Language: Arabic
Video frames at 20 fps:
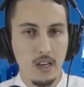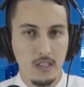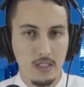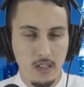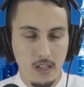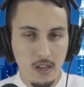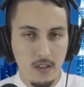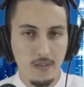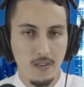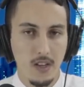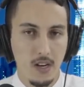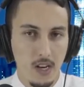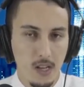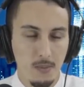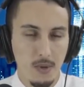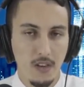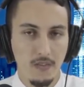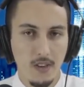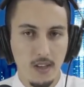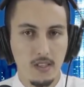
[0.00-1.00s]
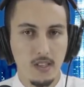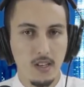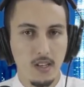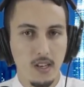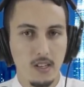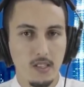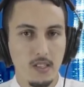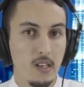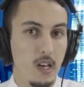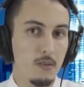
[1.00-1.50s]
الطرف الرابح في هذه
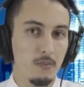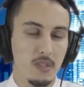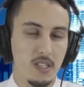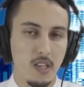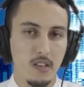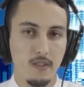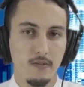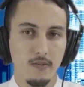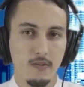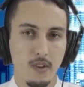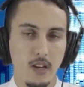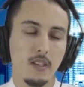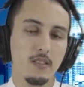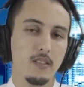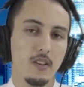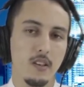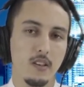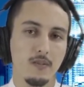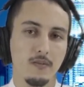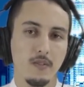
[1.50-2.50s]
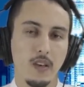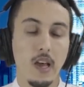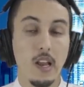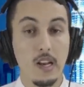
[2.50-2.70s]
القضية أم سيكون الطرف